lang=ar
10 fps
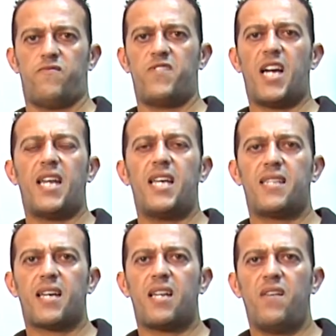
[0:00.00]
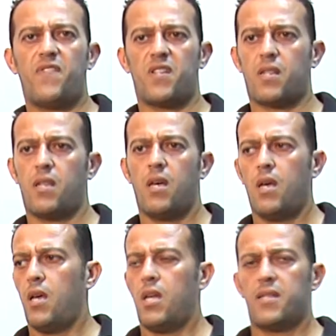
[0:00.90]
في عليا تكلفة
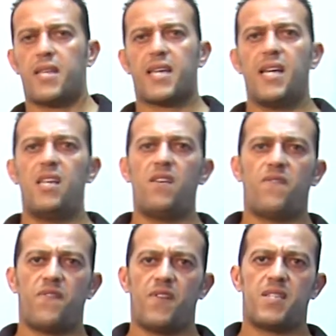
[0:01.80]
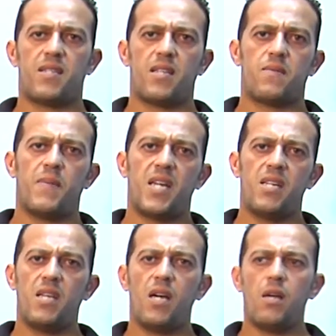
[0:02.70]
تكاليف
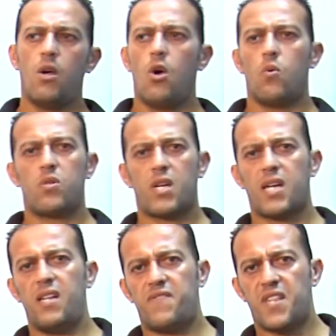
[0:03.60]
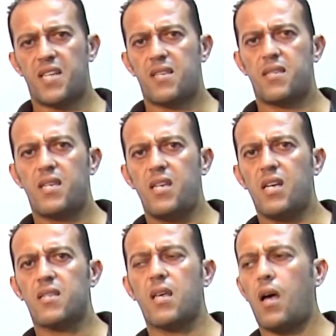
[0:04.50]
استثمارية وتكاليف
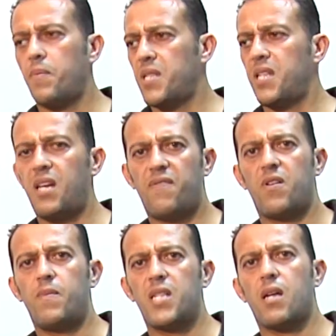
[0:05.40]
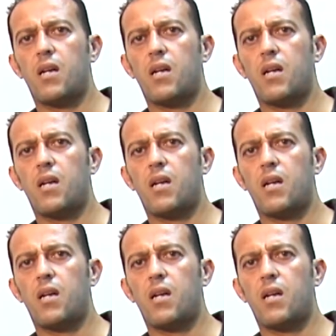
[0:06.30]
تأسيسية صعب ان انا في المدى